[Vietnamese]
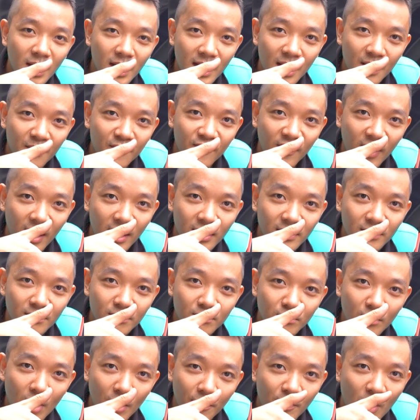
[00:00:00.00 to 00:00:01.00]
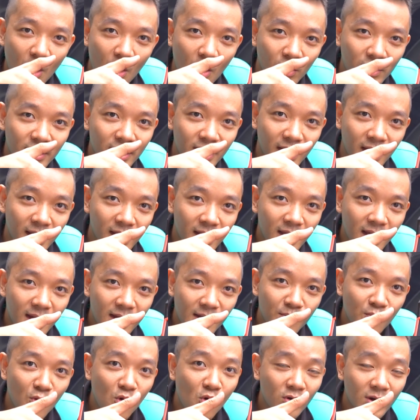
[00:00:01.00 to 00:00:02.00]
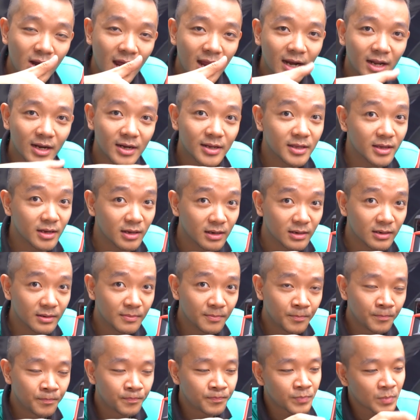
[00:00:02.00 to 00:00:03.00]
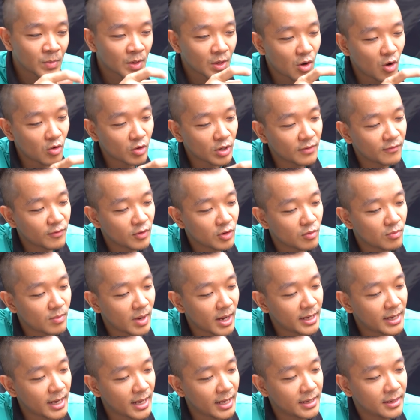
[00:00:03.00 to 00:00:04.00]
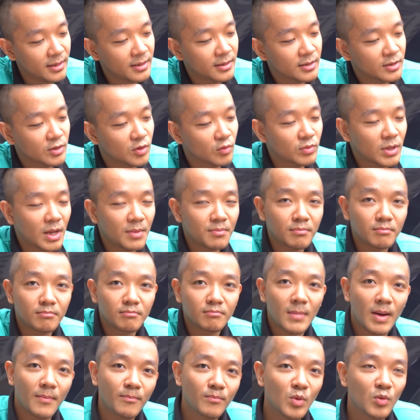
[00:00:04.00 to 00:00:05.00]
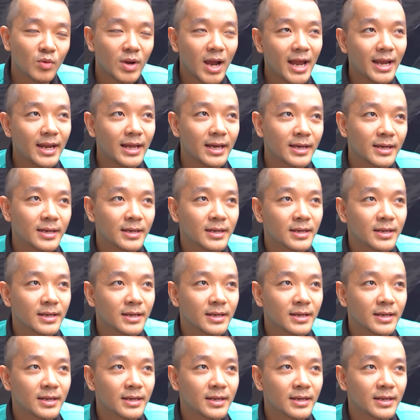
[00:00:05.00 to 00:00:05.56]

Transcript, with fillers: anh em phải bóp cò vậy nè, anh em buông ra là nó dừng. Còn đối với con máy này, chúng ta bấm một cái nè.